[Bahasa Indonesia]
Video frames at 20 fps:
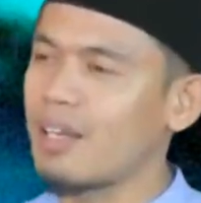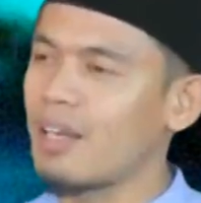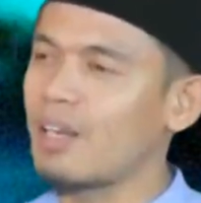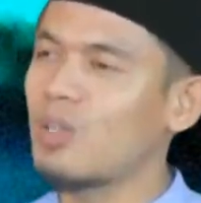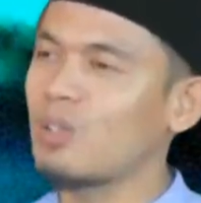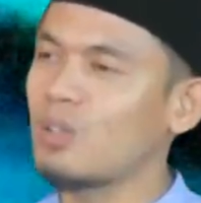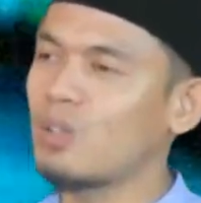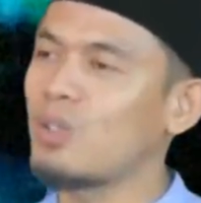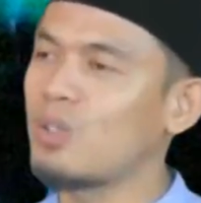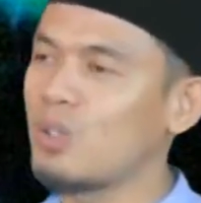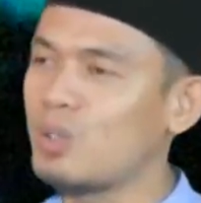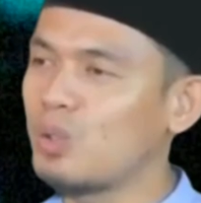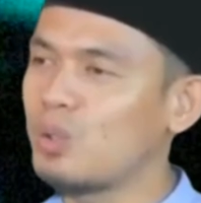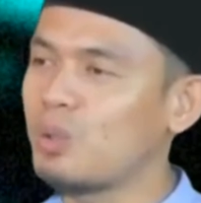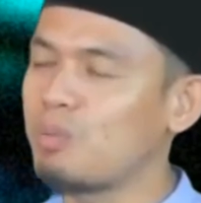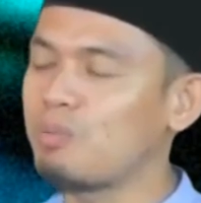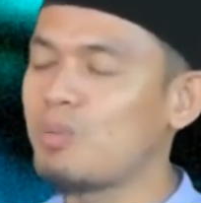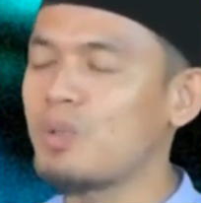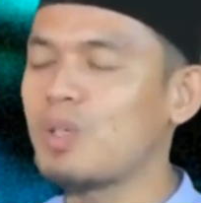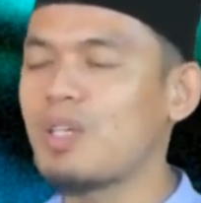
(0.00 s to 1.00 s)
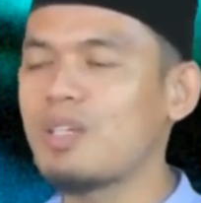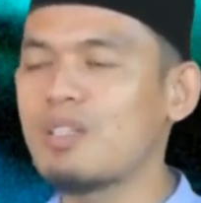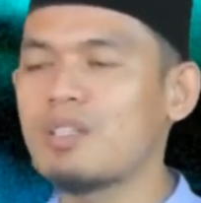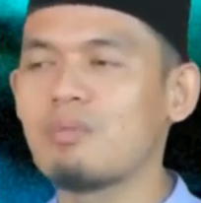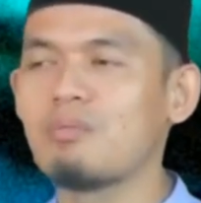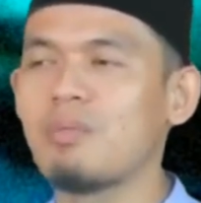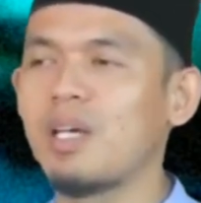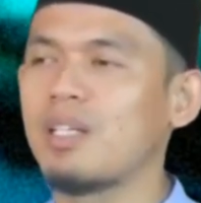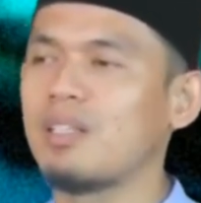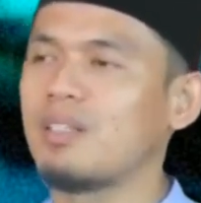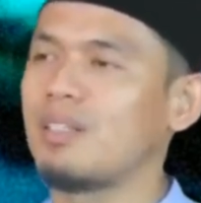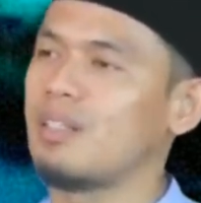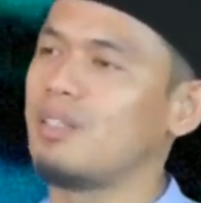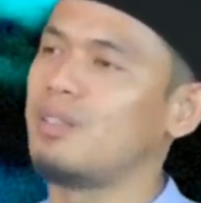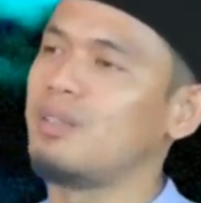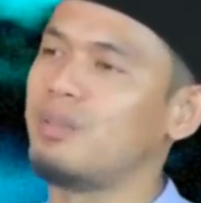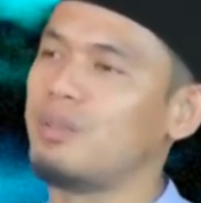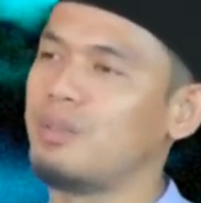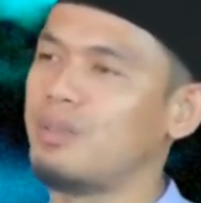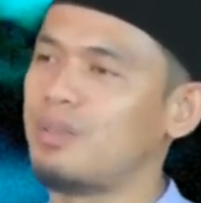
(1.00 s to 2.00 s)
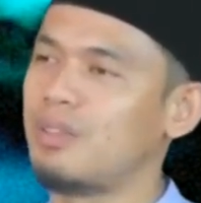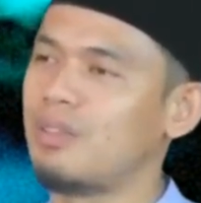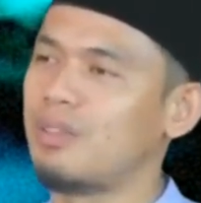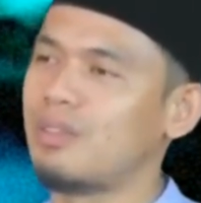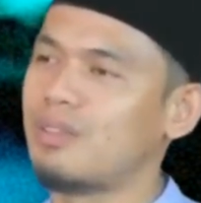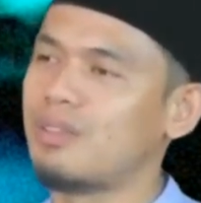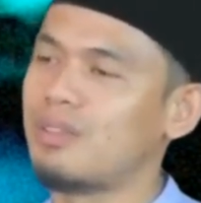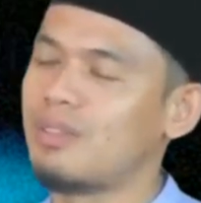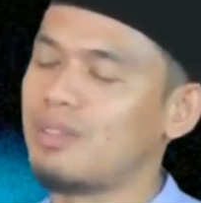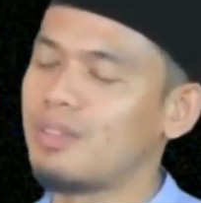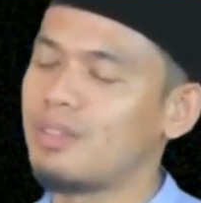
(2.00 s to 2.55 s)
jika nonton YouTube mungkin sembari tidur,